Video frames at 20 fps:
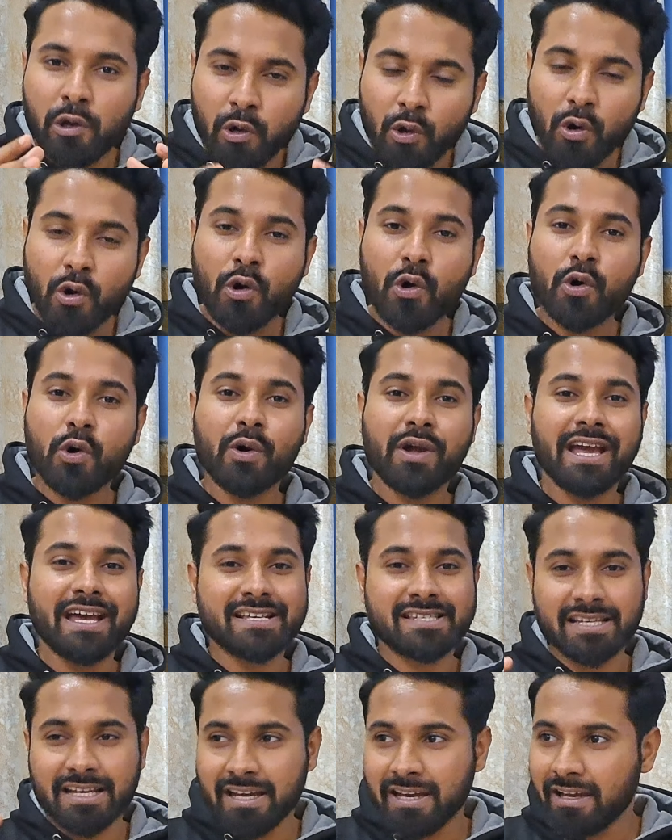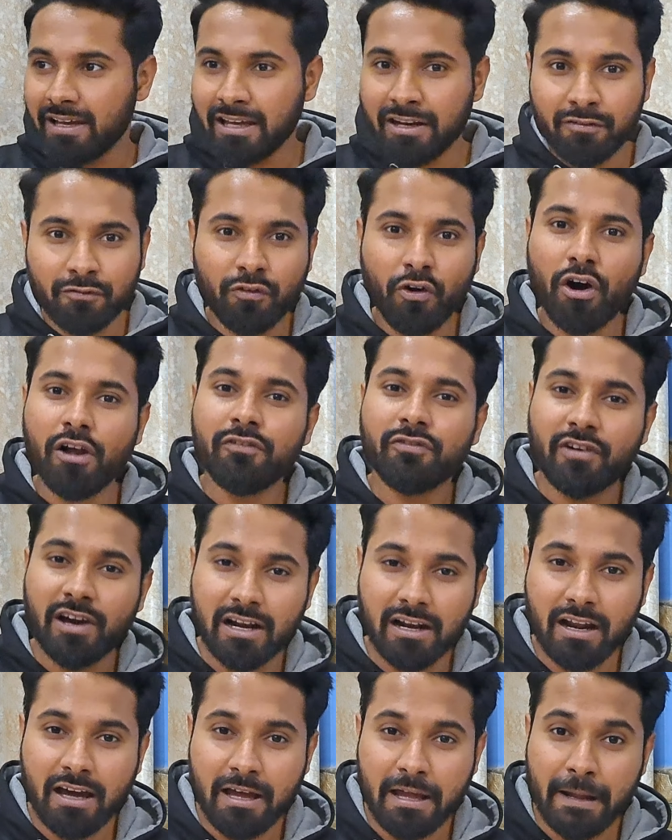लोगों को कैसे इन्वॉल्व
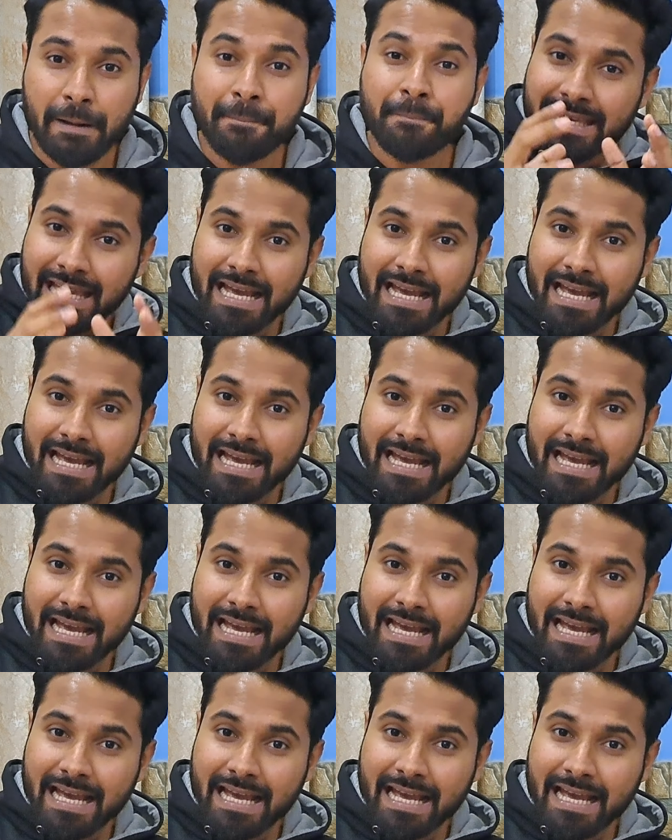करना है